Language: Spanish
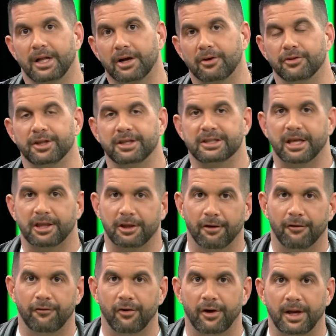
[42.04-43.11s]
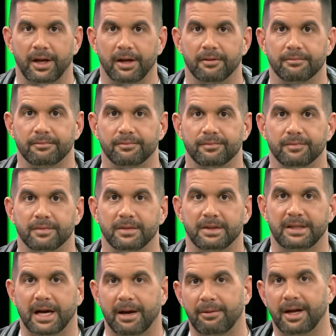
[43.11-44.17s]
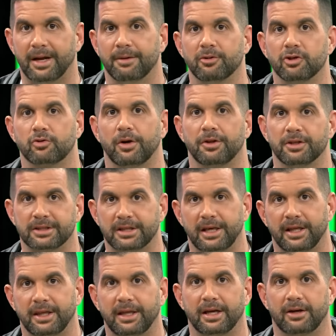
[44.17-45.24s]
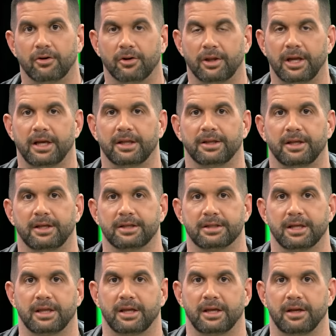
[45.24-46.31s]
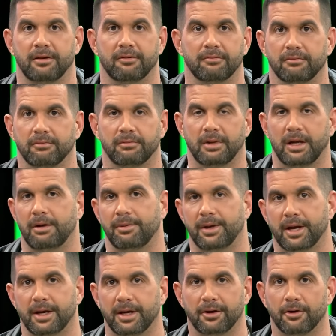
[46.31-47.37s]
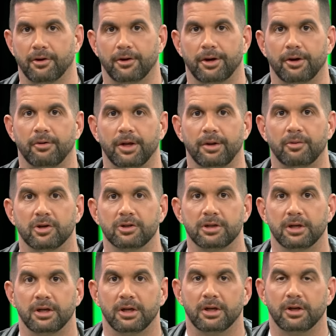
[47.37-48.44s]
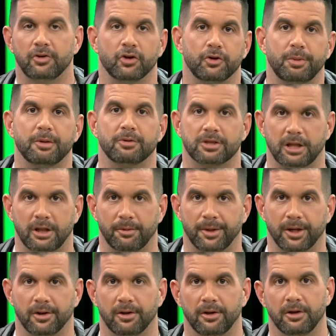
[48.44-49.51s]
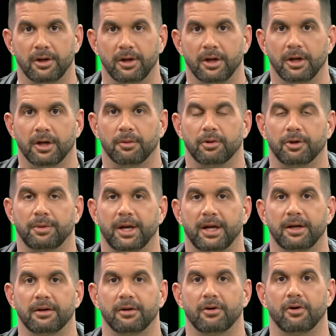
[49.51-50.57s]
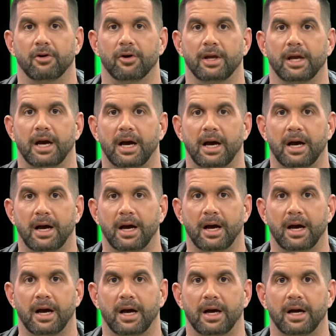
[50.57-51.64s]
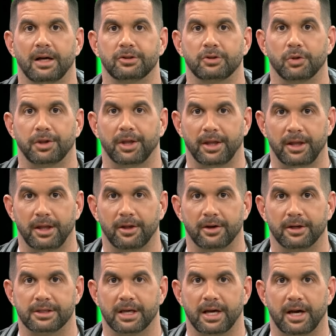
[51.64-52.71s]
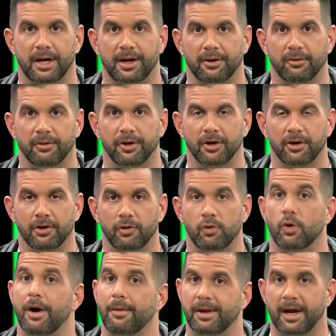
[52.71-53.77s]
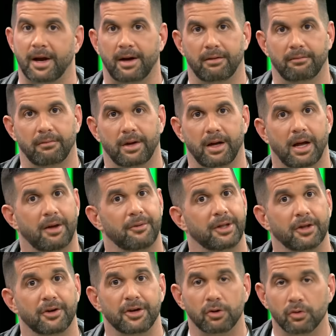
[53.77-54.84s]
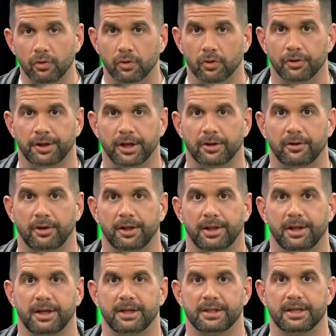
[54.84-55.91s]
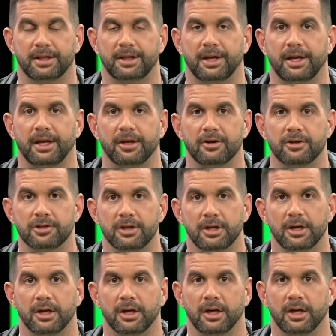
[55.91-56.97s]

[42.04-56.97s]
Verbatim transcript: la contestación fue ya hablaremos cuando esté Deco delante, es decir, el viernes no nos reunimos, nos vemos el domingo. Pues bien, hoy ha sucedido esa reunión, no había habido ningún contacto antes entre ellos.